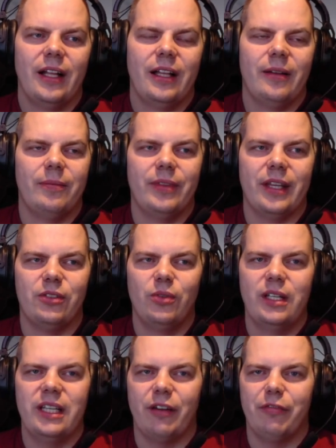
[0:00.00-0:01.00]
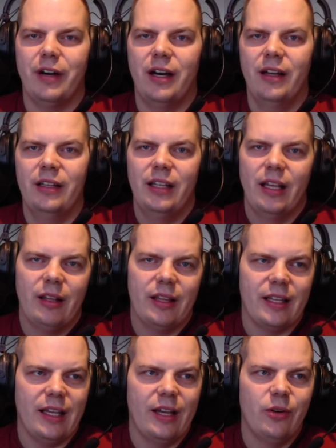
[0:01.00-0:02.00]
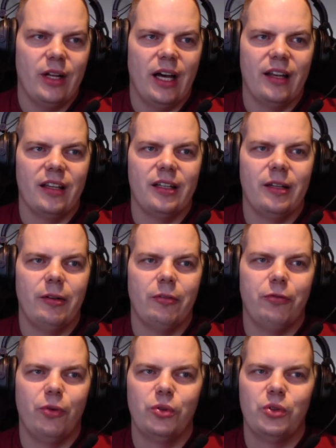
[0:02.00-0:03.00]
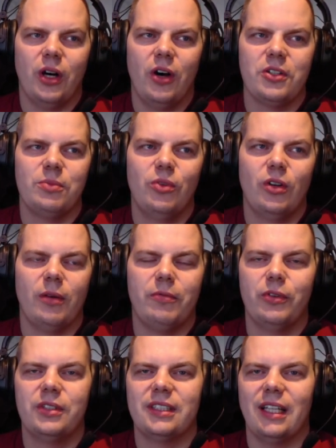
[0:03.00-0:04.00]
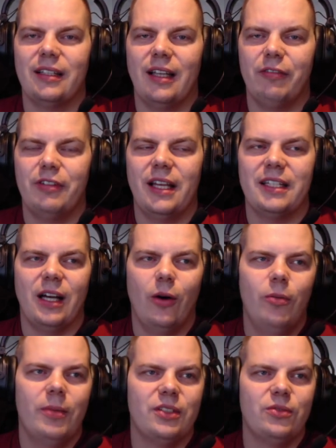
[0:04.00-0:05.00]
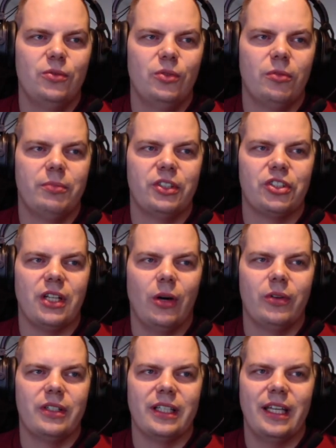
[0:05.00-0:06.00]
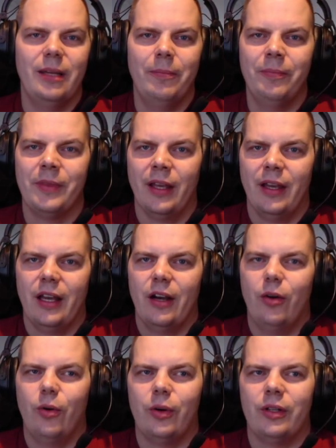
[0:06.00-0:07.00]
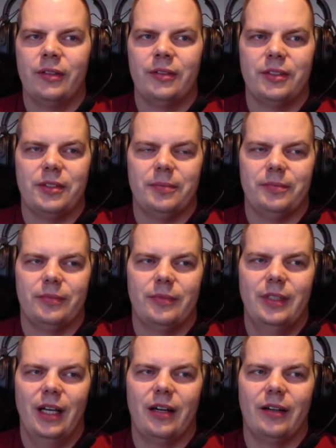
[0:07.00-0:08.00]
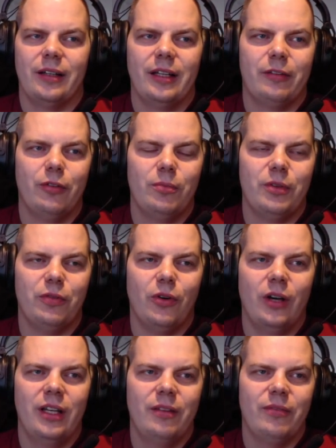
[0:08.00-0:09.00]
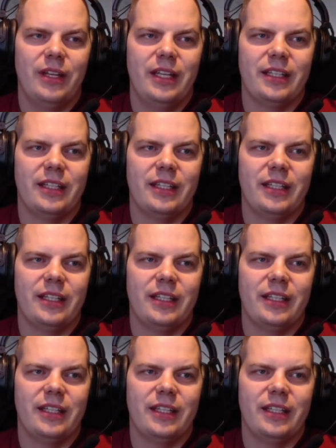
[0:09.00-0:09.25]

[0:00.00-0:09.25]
ähm, natürlich erfahren. Das ein oder andere Foto aus dem Urlaub wird es dann da vielleicht auch mal zu bestaunen geben. Und ja, ich würde mich freuen, wenn ihr